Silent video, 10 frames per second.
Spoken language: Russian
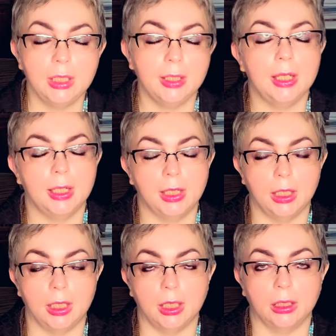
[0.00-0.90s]

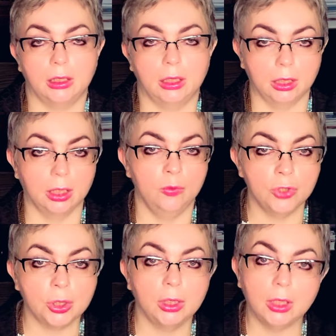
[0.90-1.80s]
Нет.
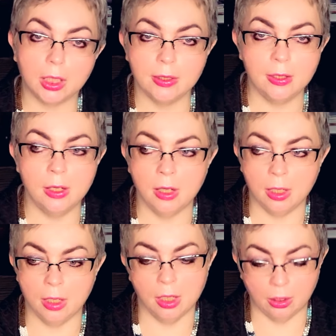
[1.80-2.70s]
Может это?
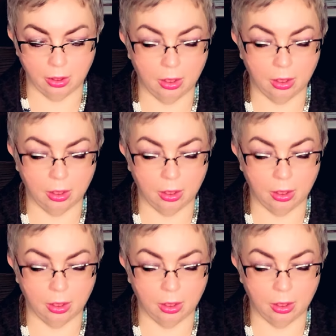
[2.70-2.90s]
Нет.